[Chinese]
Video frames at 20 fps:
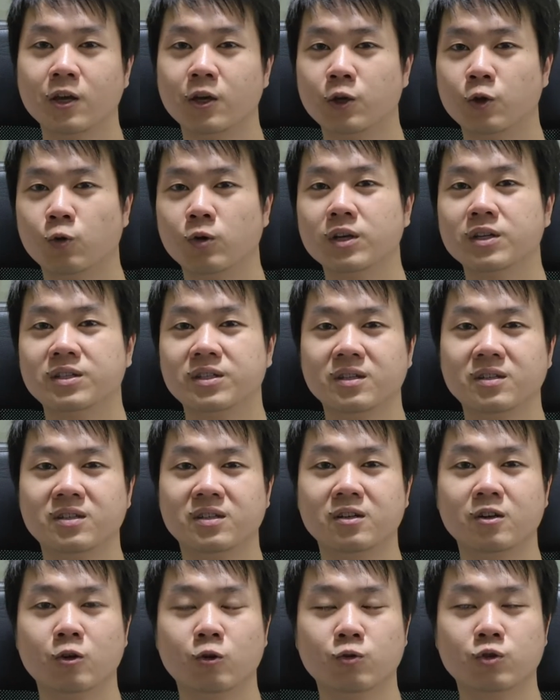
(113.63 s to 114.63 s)
有了现
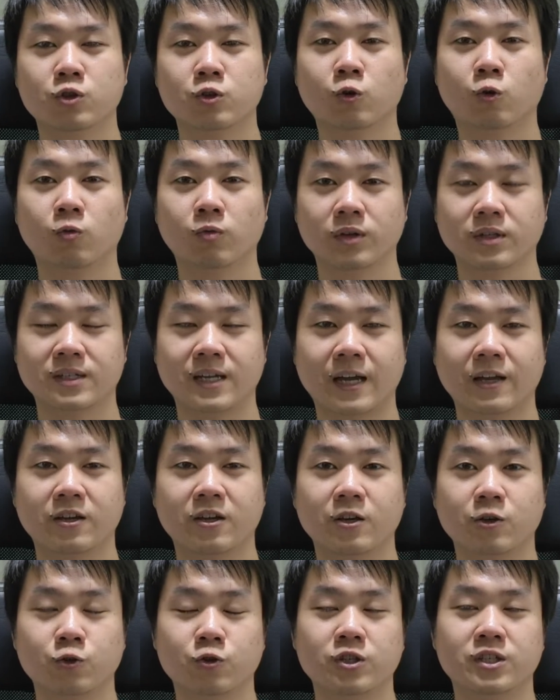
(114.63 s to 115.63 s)
金流之后，你才
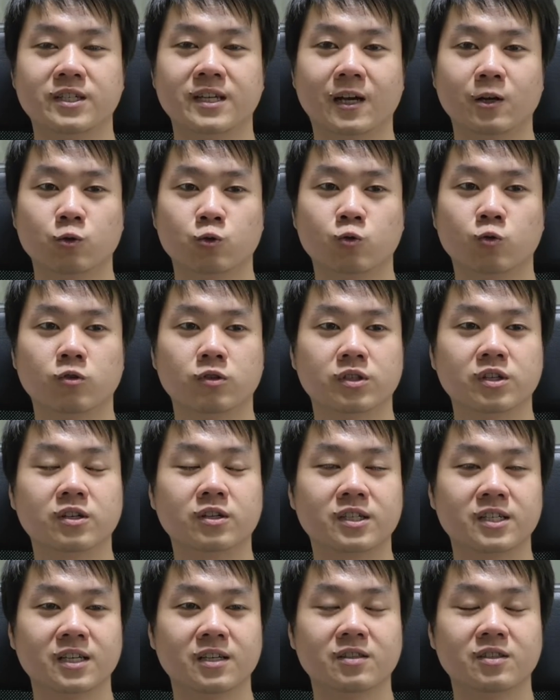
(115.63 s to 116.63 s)
可以去想说，这个
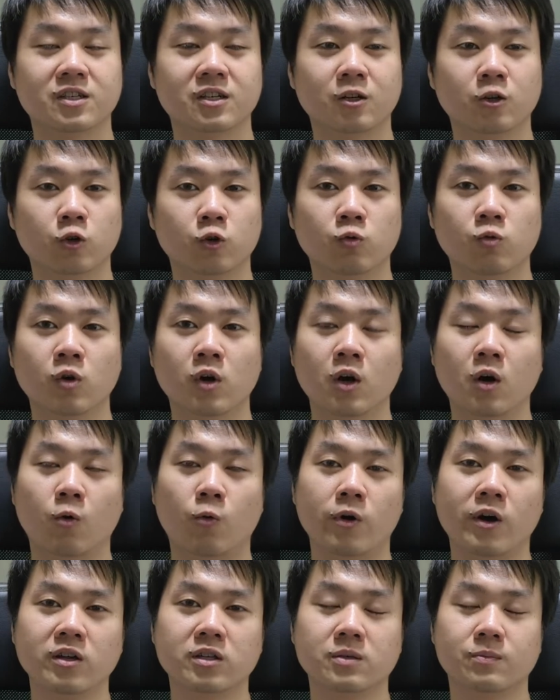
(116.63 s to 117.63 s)
现金流
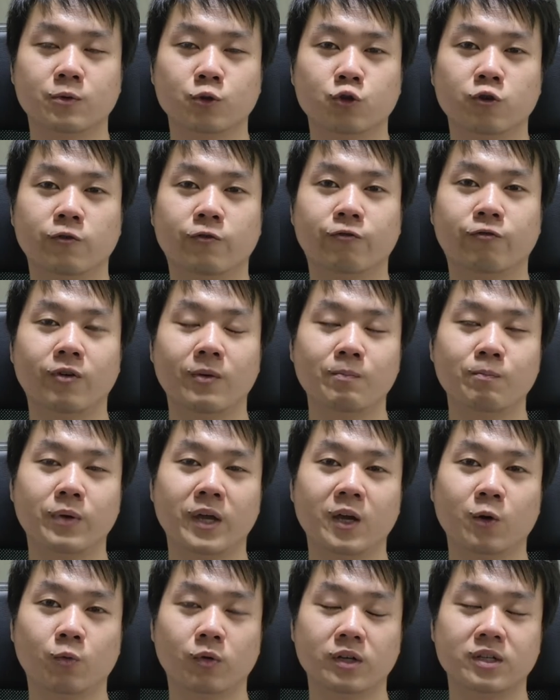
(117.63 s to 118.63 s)
我要怎么去分
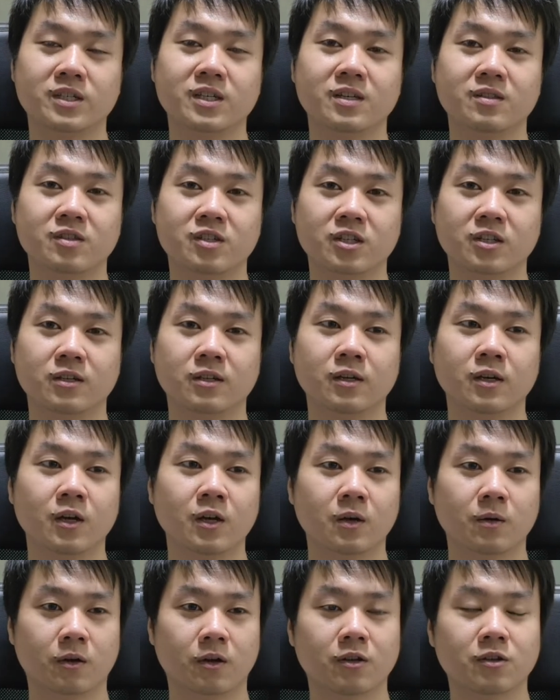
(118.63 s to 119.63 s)
配？我的现金
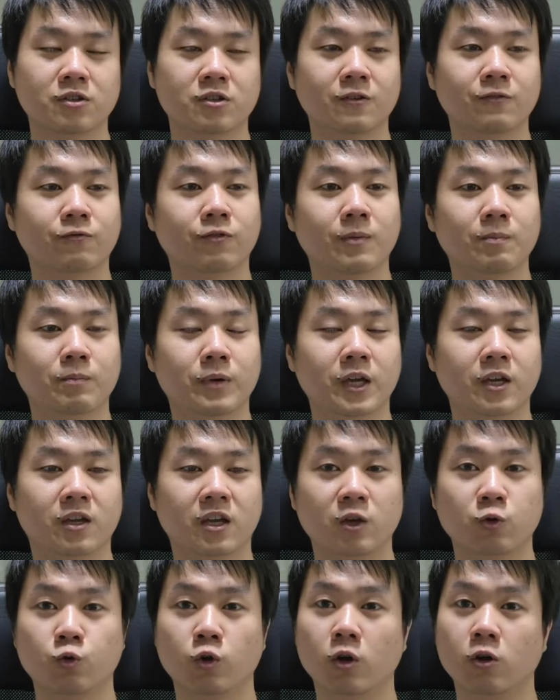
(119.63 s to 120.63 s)
可能是分配
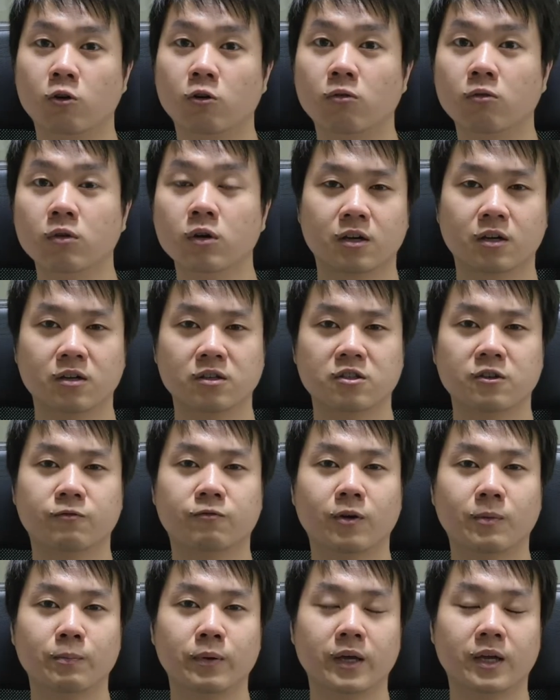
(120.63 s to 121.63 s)
给员工，可能是
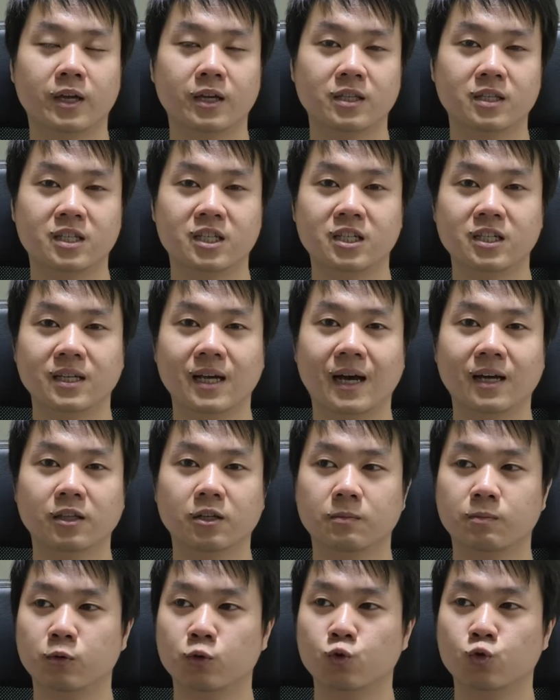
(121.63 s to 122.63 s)
分配给其他的，比